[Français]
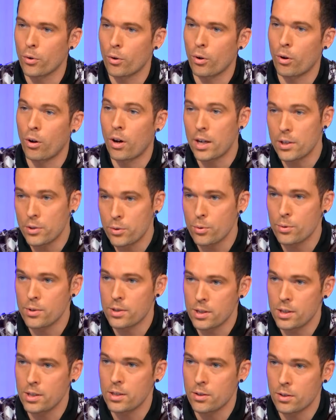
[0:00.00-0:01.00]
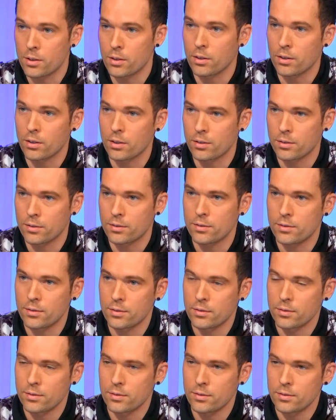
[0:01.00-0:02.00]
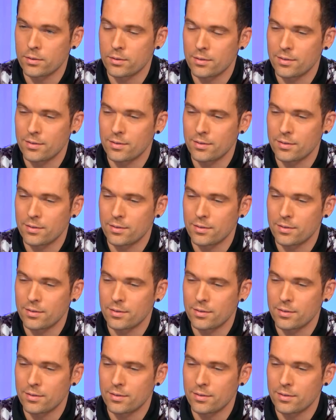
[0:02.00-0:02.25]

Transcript: en, radio aussi Ouais, j'ai fait 4 ans,